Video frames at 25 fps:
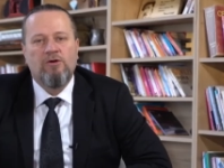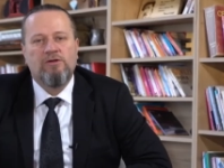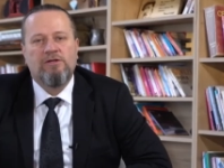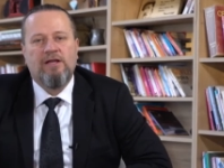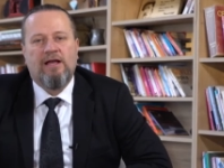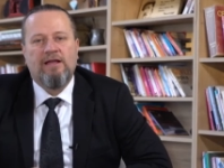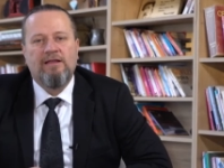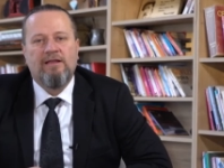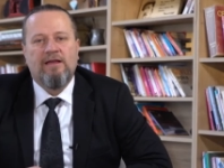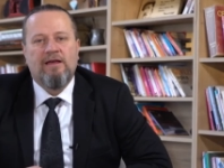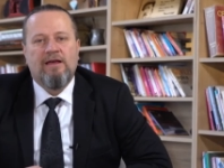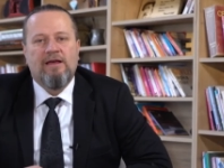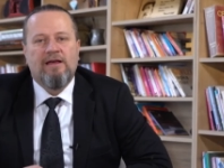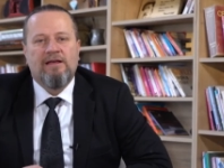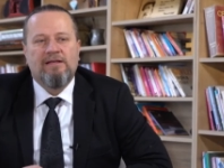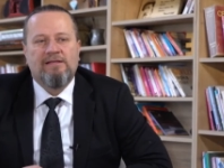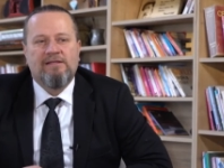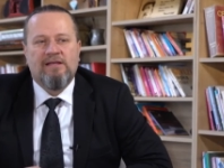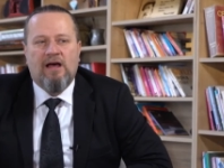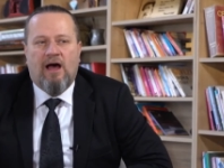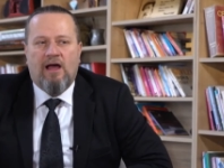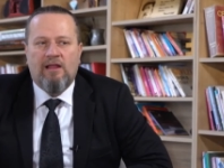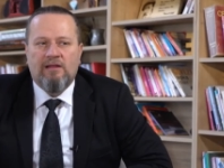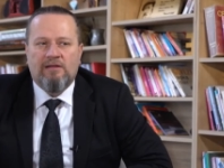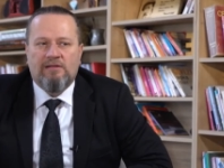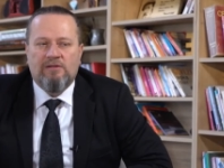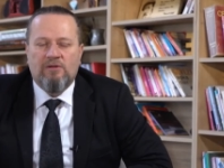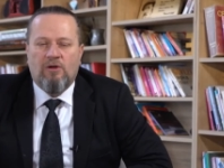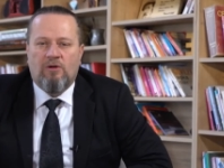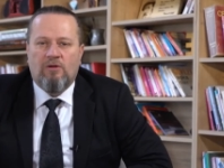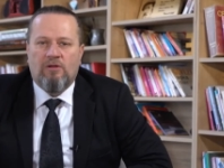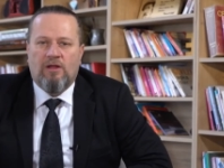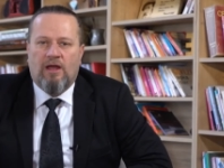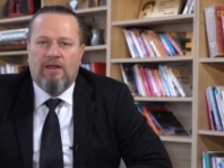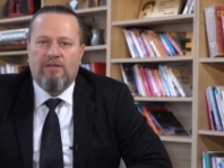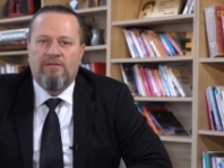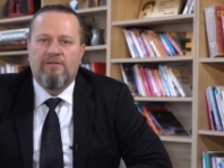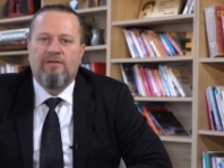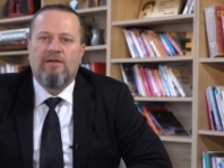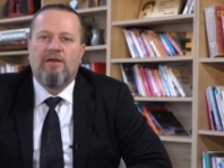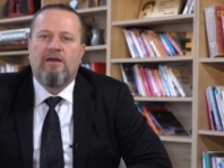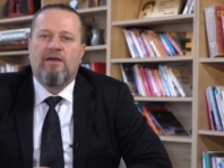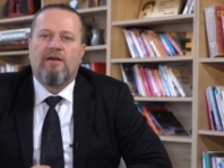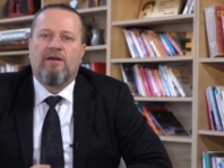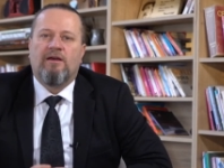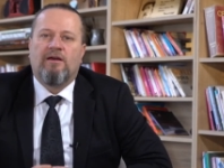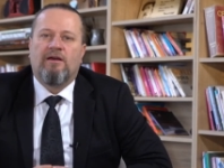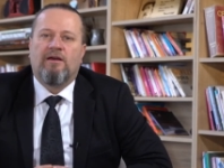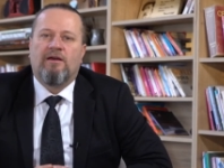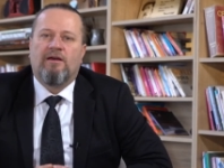yüzden sağlıklı olan,
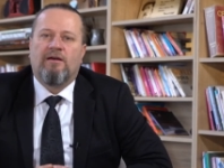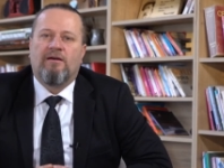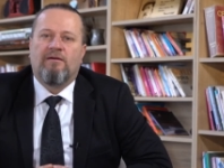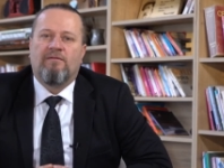e,